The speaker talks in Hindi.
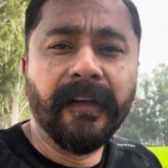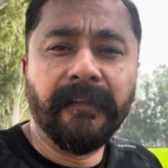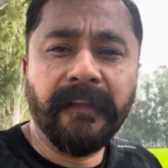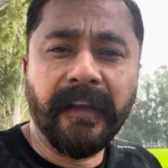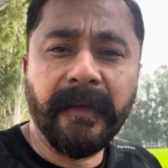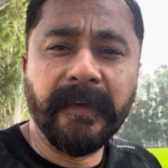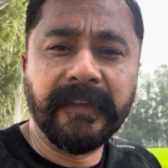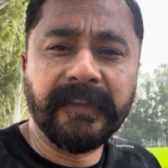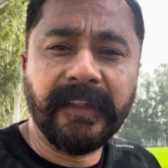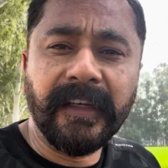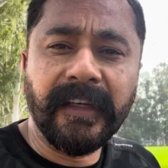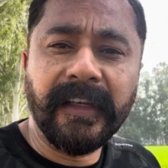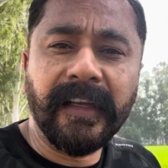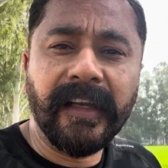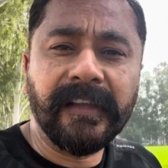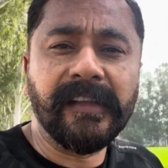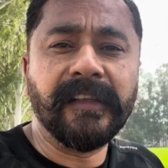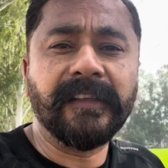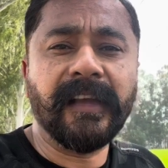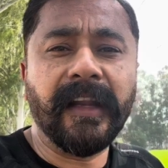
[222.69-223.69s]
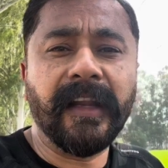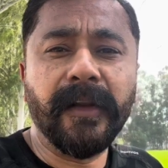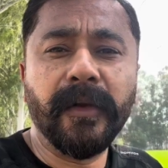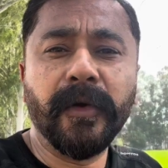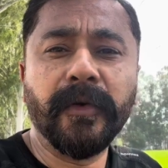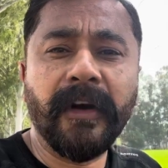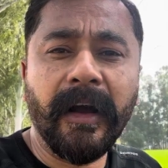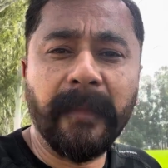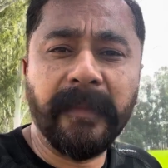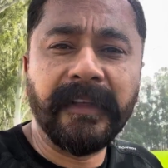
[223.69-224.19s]
फेमस सिटी है इसलिए सारे
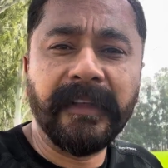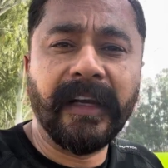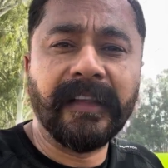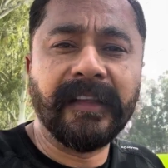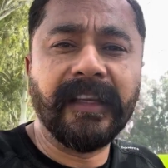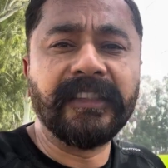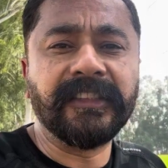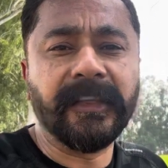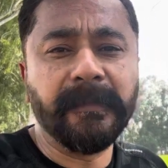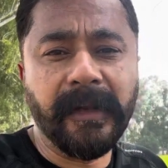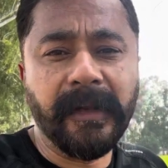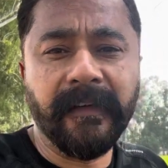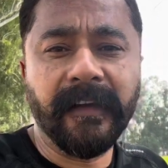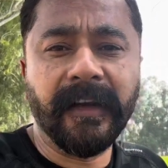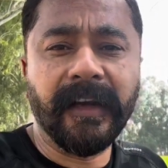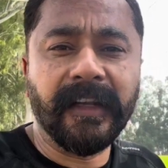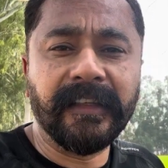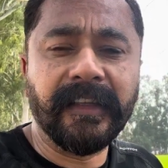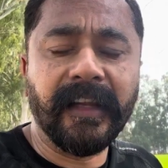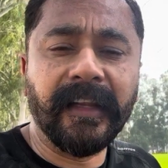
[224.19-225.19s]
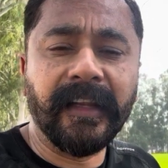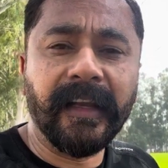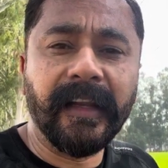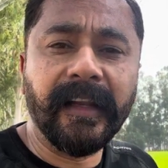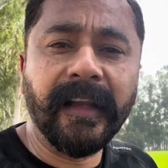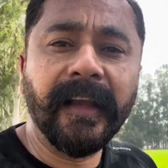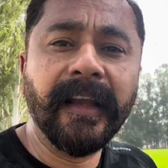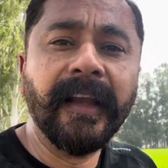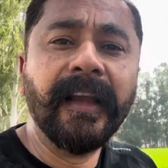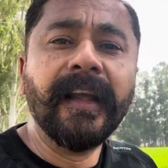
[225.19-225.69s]
लोग वहाँ पे जाते हैं शिमला वगैरह जाने के
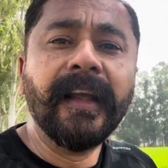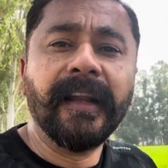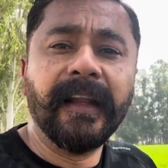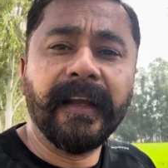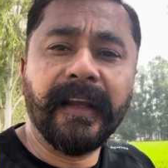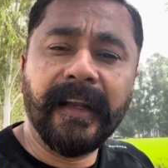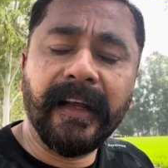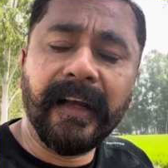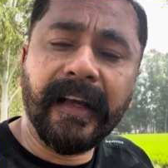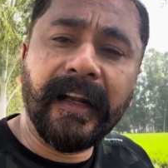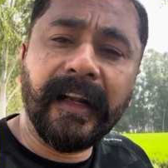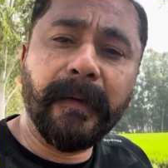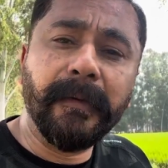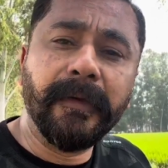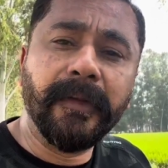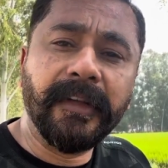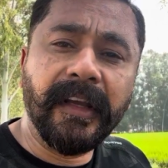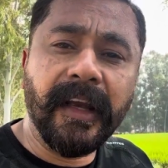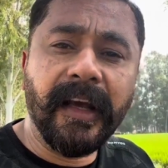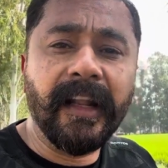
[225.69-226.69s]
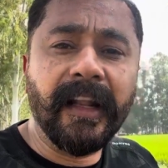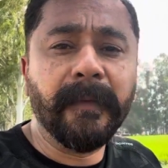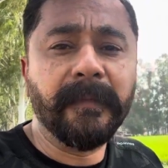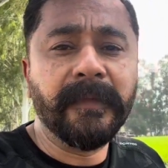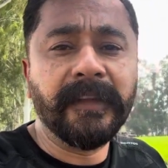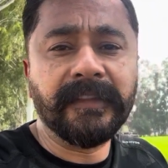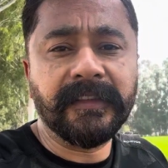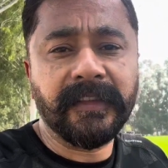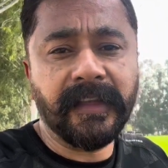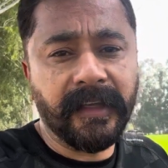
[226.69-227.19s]
लिए लेकिन अगर आप लुधियाना
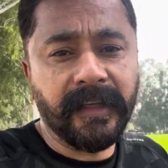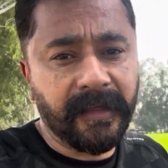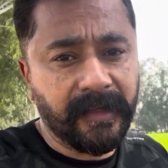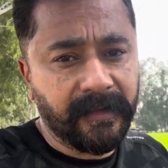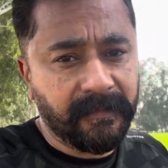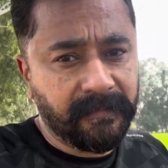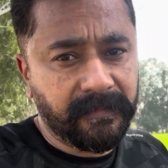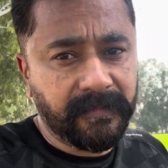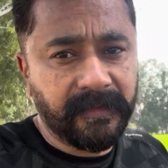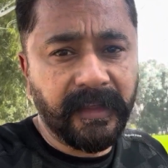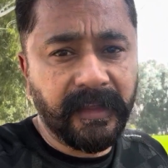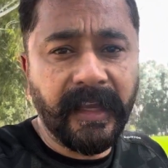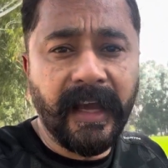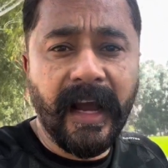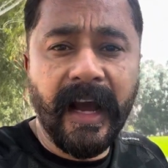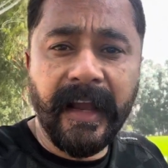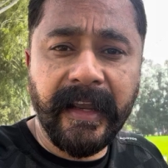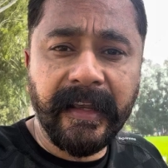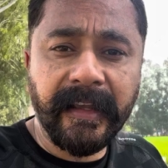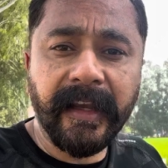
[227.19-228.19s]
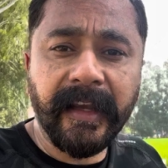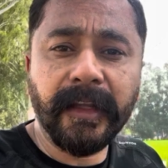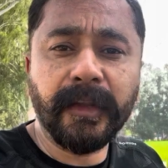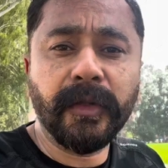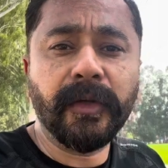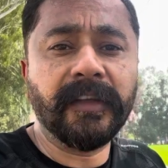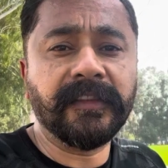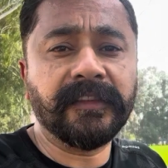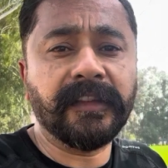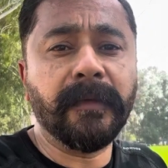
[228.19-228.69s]
अमृतसर से आएंगे
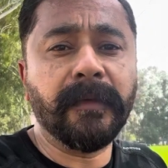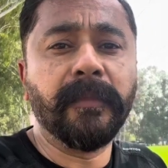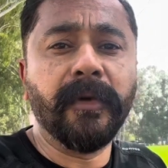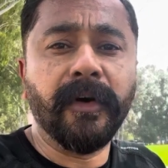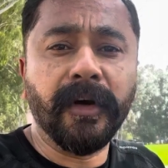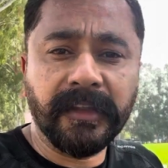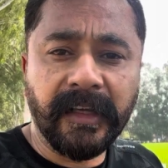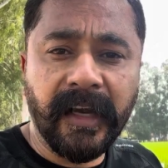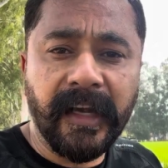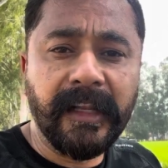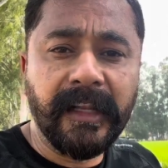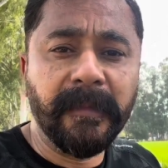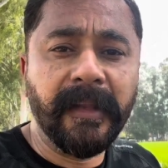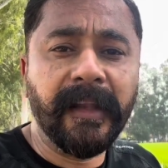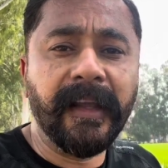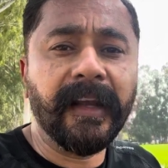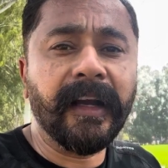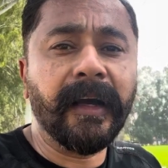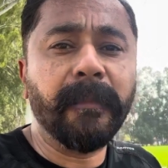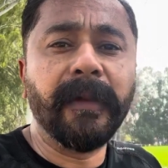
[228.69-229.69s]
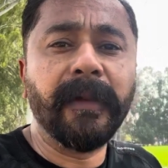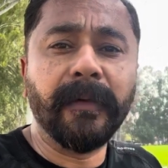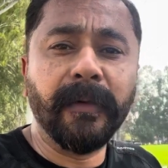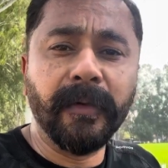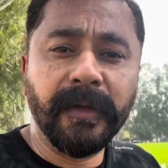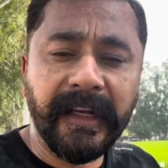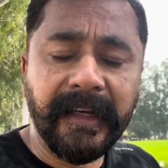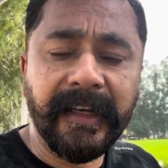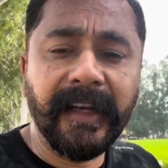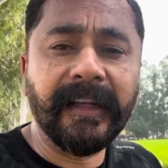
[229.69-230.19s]
तो रास्ता बहुत खाली मिलेगा
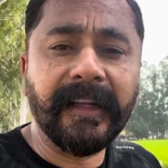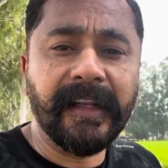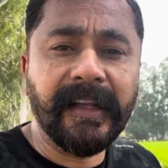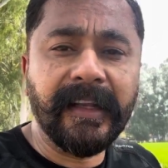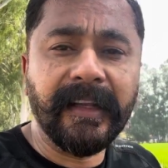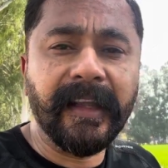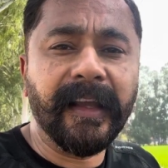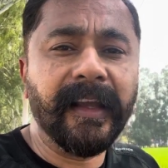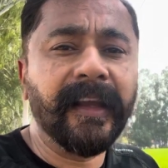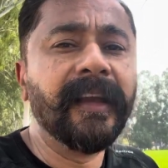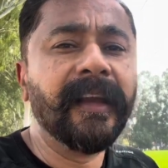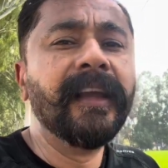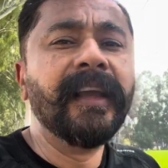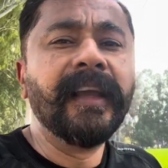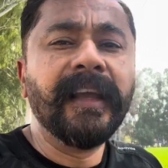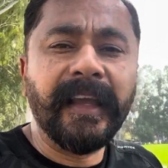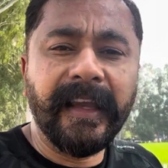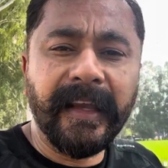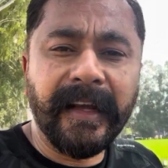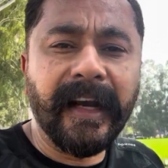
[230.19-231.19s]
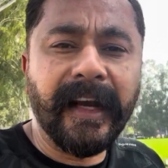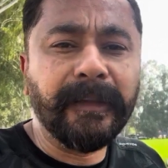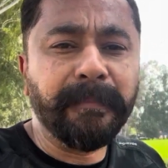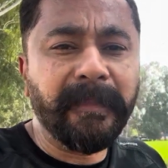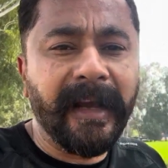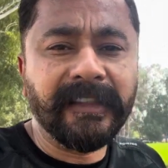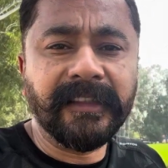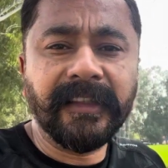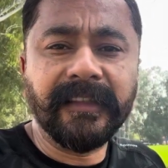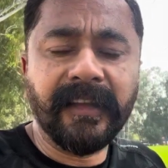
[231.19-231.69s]
बिल्कुल नीट एंड क्लीन है एक आध
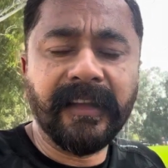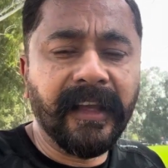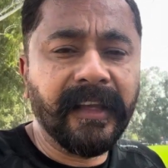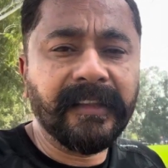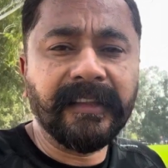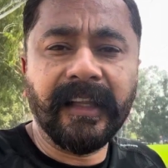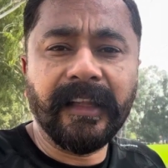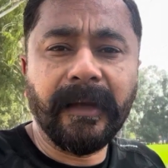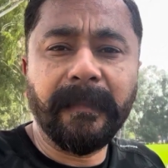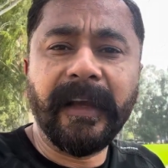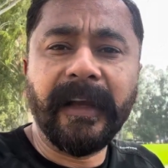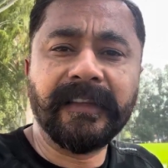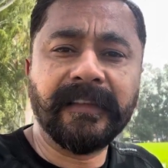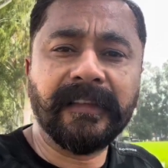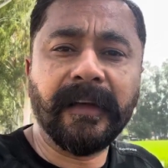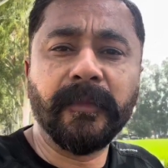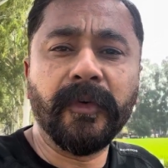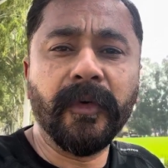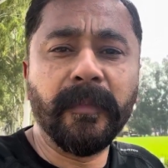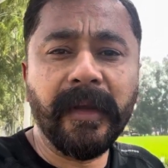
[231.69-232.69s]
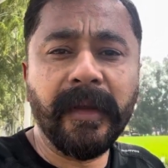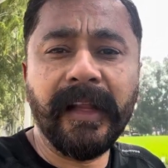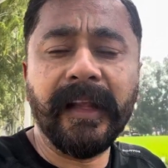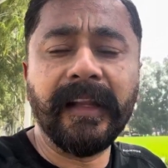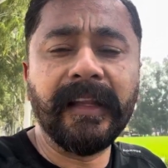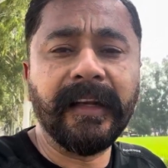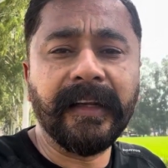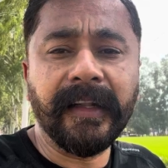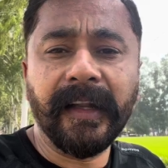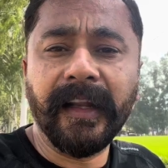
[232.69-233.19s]
पैचेज़ हैं ज़्यादा पैचेज़ हमको मिले
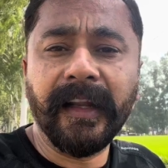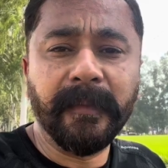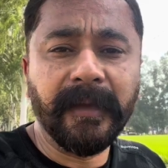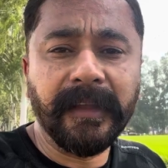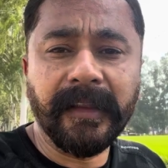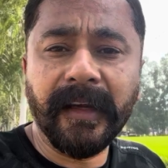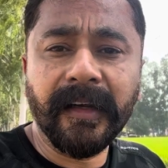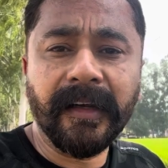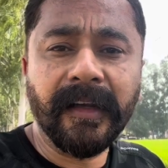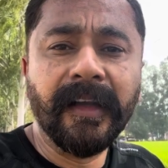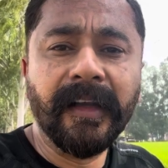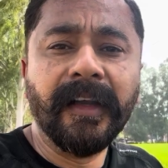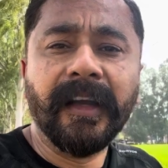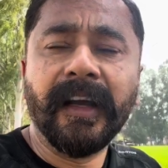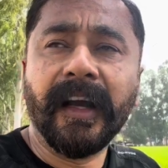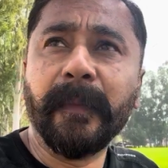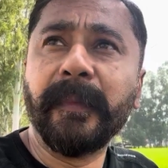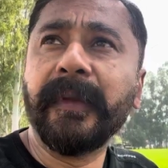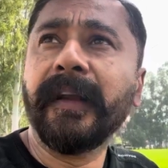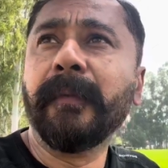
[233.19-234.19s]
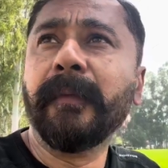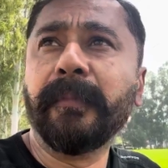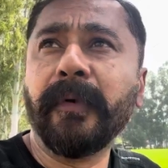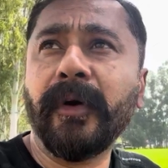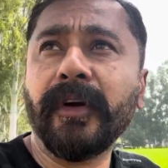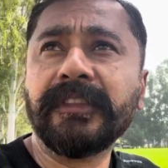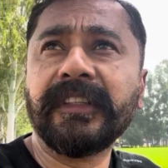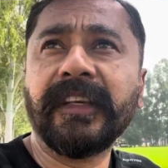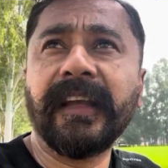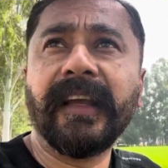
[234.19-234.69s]
नीट टिल अभी तक अभी हम
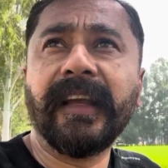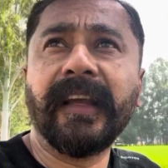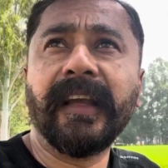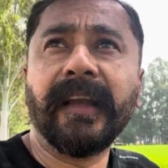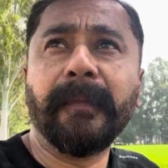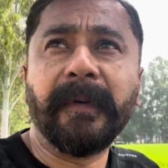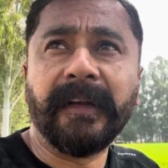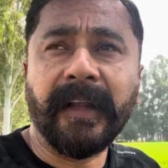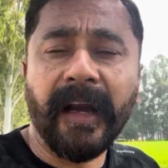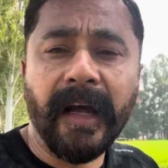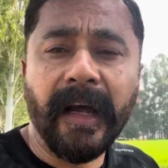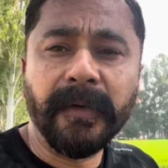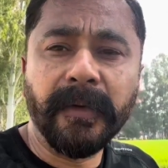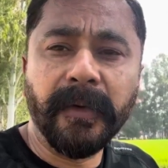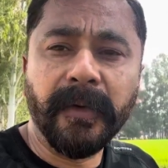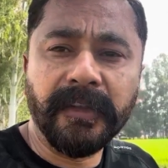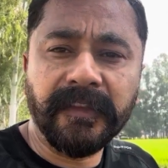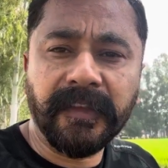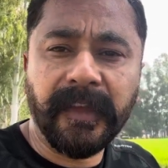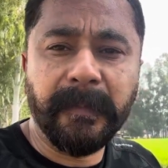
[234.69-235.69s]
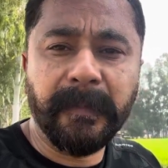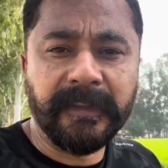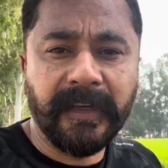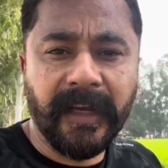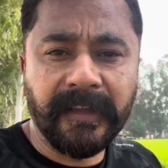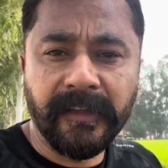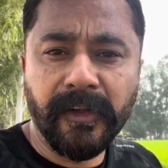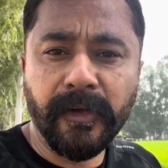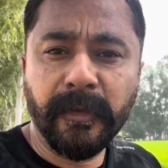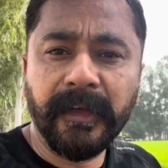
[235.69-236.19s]
पहुँच गए हैं पठानकोट से
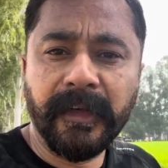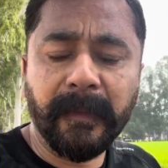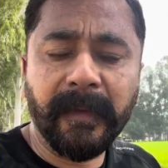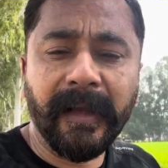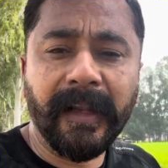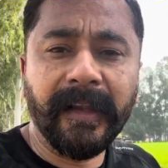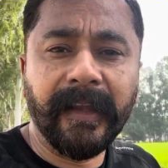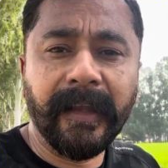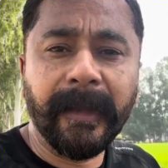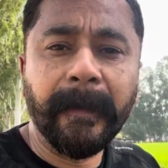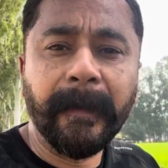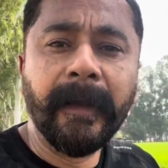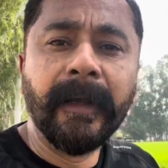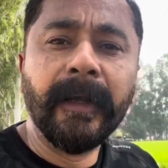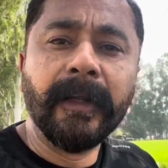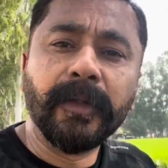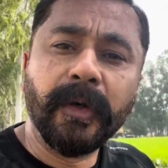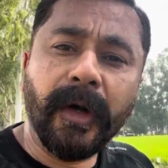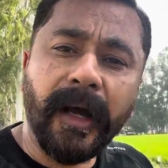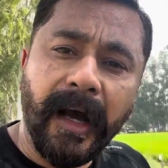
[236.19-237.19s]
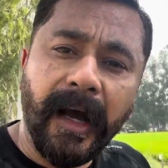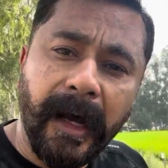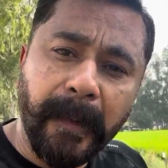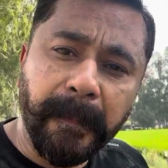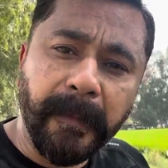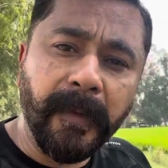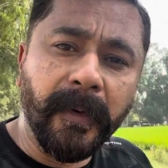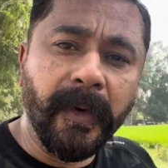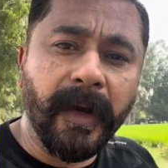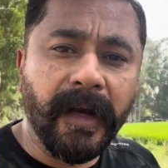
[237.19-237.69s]
पचास किलोमीटर पहले हैं तो
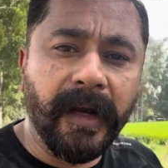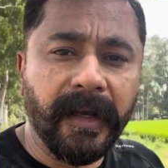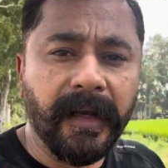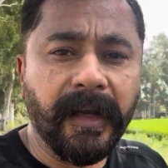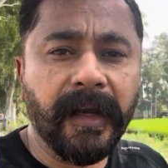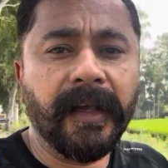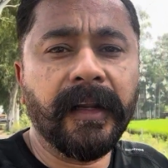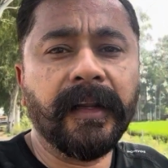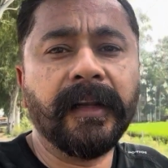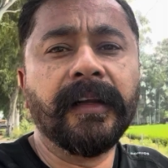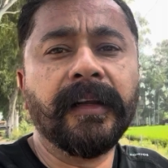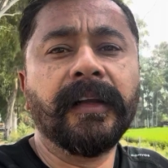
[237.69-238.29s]
आपको अगर